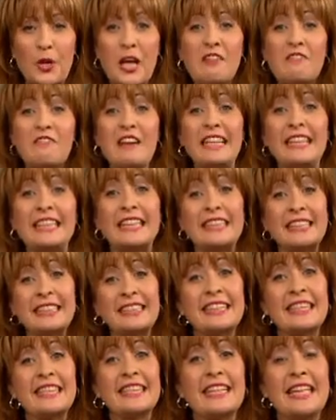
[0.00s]
ve
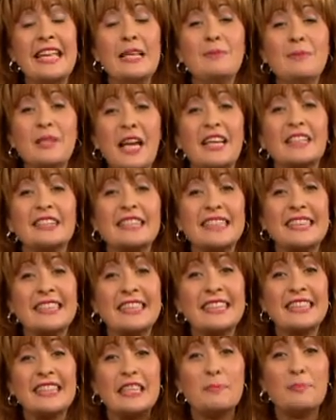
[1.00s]
nasıl
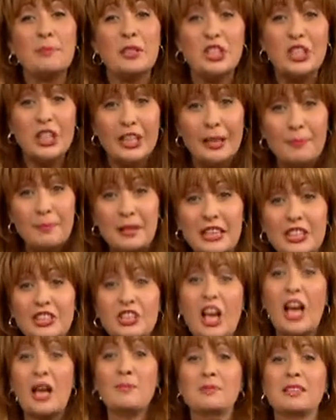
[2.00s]
imkansızlıkları
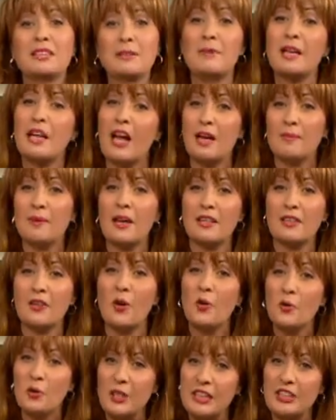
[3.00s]
başarabileceğimizi beraber
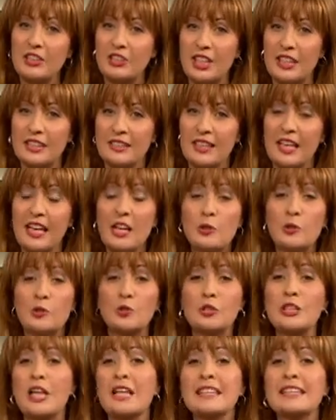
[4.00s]
öğreneceğiz.
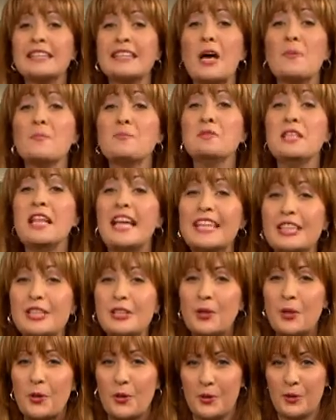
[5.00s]
Kutsal kitap ne
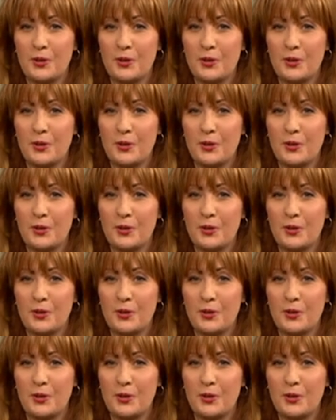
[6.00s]
diyor?